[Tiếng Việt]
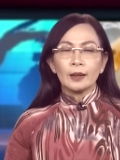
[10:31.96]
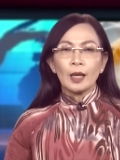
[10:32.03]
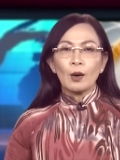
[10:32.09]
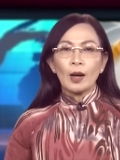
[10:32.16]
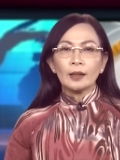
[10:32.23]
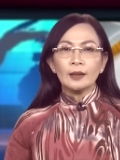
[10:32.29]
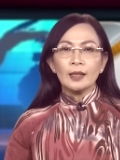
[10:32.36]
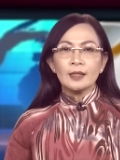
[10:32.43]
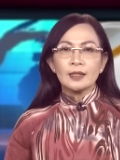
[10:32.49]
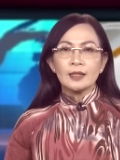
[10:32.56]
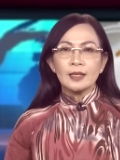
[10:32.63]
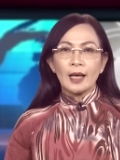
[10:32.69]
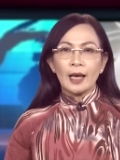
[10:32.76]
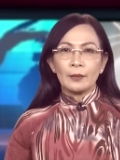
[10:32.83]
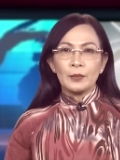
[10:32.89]
Theo hãng tin
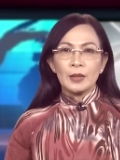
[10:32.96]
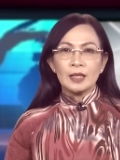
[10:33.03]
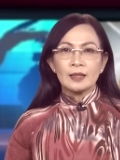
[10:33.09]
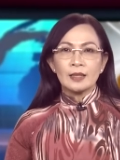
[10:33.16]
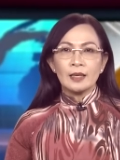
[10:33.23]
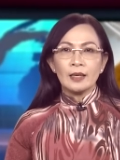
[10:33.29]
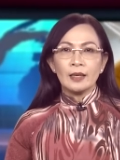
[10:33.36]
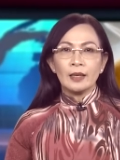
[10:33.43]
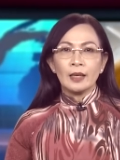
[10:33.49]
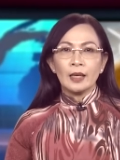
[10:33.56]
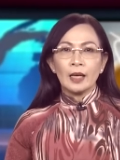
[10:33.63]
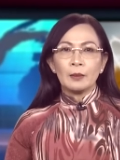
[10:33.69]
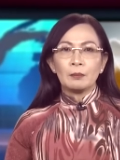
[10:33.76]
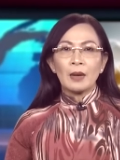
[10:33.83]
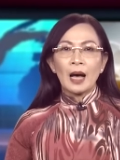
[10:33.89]
CNBC,
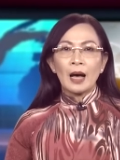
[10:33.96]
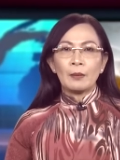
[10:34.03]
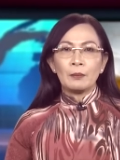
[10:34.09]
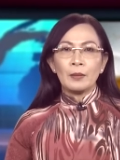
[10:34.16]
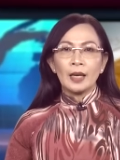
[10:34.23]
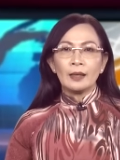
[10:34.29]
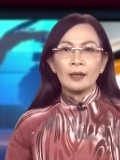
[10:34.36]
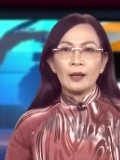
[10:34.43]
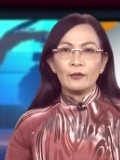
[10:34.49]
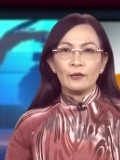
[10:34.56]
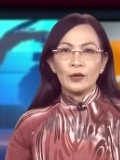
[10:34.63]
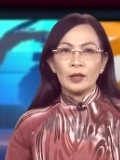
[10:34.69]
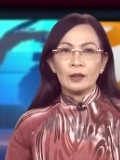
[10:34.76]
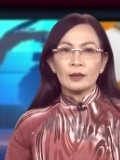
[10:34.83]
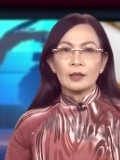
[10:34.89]
bà Men
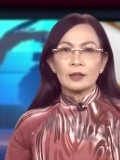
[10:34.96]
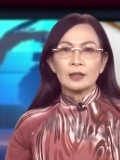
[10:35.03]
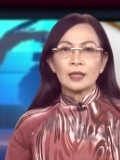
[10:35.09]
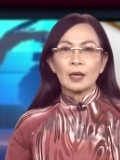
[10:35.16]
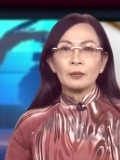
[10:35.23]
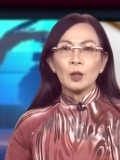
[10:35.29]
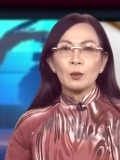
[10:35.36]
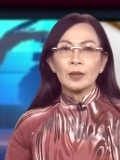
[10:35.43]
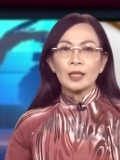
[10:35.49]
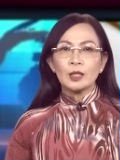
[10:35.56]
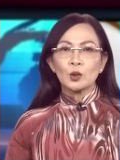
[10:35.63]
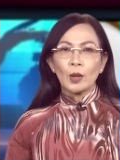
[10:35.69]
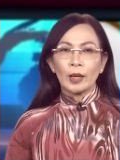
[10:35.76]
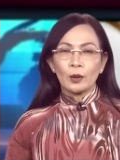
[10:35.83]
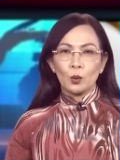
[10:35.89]
Levin, giám đốc
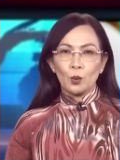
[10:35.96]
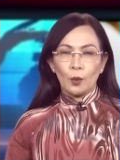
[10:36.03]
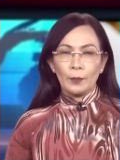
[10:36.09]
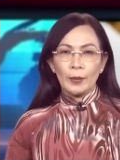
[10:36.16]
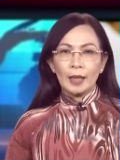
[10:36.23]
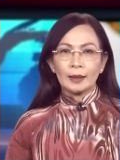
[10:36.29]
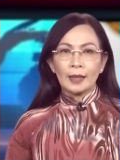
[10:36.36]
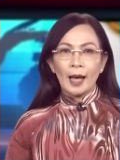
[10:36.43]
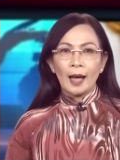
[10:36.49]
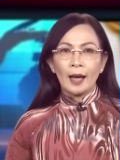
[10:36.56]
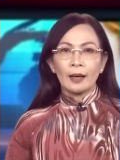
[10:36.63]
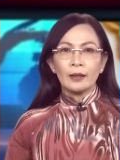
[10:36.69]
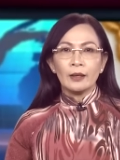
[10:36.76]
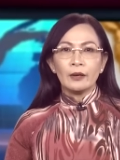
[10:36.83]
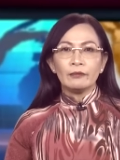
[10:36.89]
kinh doanh của
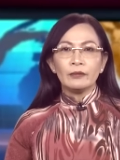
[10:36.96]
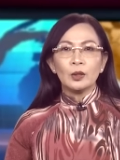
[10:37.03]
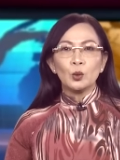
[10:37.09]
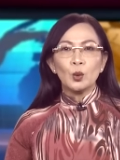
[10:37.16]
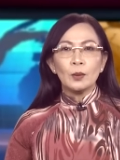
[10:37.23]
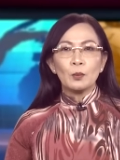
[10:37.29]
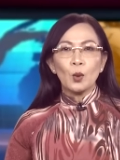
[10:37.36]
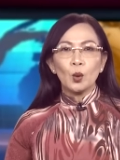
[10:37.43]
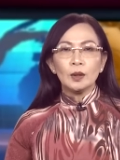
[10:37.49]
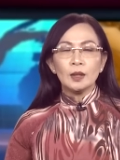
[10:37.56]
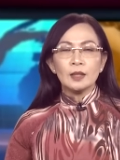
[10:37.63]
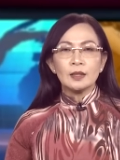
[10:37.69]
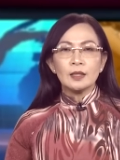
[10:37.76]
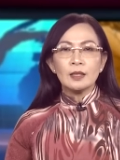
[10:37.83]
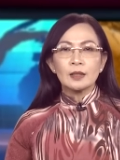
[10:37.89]
Meta, vừa tuyên bố
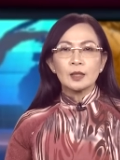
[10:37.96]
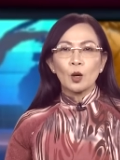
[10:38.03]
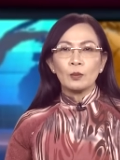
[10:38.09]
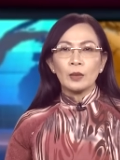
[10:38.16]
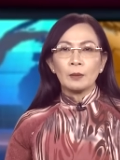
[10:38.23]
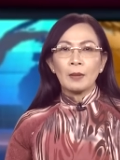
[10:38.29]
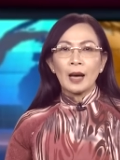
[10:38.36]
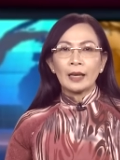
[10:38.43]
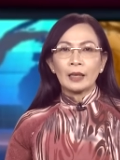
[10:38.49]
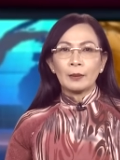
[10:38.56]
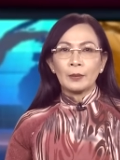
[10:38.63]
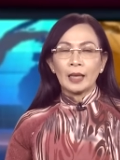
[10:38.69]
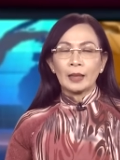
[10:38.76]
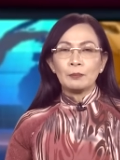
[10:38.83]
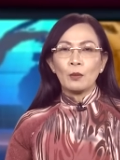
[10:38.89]
từ chức sau 13
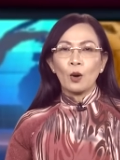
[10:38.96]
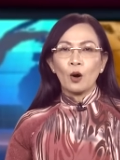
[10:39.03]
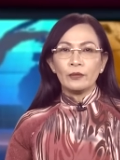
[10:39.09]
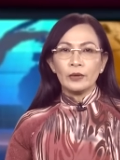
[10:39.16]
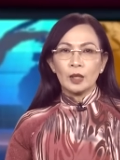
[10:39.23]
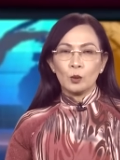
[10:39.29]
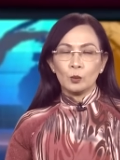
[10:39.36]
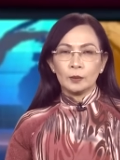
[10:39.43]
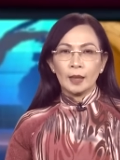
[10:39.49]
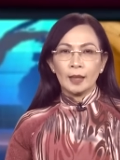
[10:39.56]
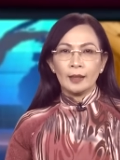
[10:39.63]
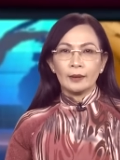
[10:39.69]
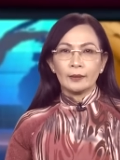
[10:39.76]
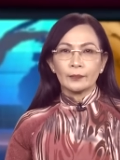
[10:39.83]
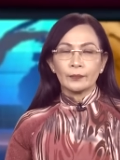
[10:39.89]
năm gắn bó với công
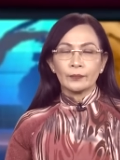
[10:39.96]
ty.